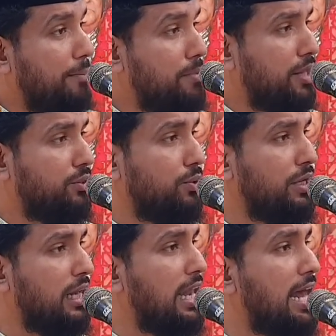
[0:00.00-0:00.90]

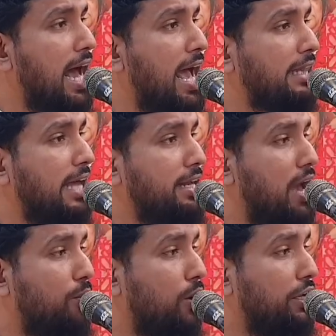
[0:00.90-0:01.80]
মিন্দুনিল্লার আয়া তাই
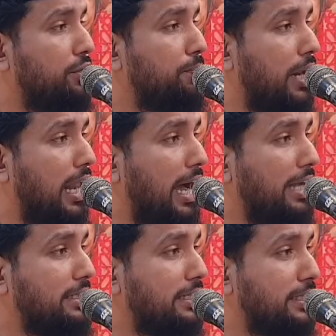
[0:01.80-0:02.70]
না অলির উপরে
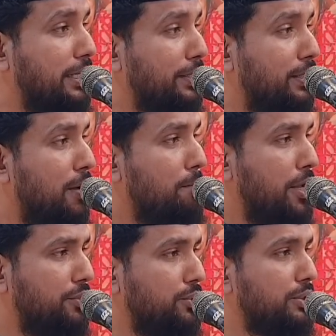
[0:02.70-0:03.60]
লাগাইতেছে
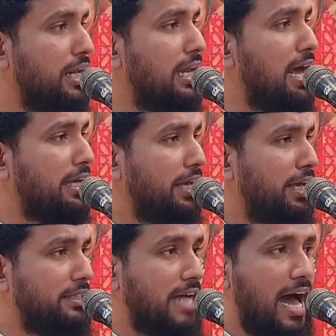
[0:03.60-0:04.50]
মিন্দুনিল্লা কি
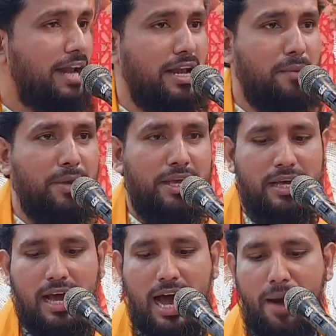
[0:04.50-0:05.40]
জাহান্নামি
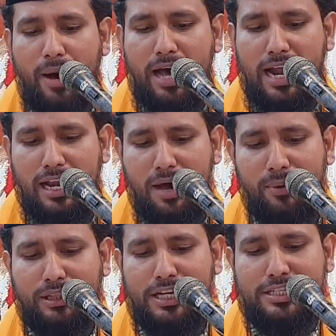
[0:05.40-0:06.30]
আবার আল্লাহ
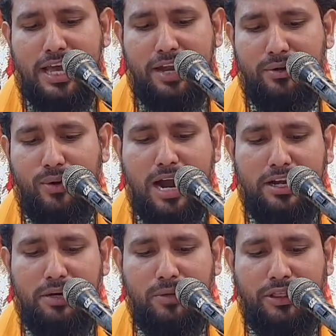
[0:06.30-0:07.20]
বলতেছেন
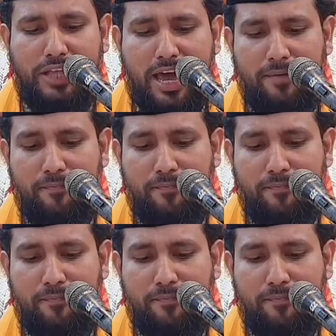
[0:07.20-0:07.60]
কোরআনের মধ্যে